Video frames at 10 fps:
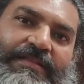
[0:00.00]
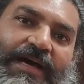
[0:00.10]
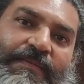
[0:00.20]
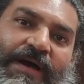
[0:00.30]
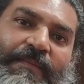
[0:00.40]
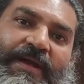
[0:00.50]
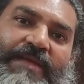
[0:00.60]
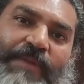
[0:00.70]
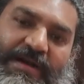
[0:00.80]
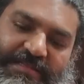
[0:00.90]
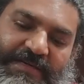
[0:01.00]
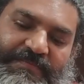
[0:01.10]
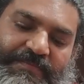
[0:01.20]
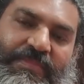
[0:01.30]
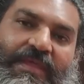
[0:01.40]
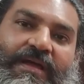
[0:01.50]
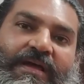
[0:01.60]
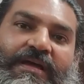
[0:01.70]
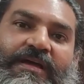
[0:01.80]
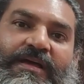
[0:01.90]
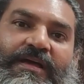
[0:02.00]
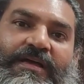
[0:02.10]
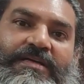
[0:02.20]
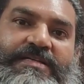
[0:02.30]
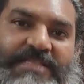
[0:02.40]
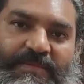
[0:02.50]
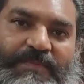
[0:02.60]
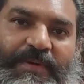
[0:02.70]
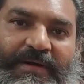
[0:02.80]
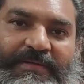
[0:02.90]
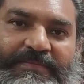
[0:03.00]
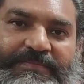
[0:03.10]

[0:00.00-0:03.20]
धर्म हमारी भक्ति समर्पण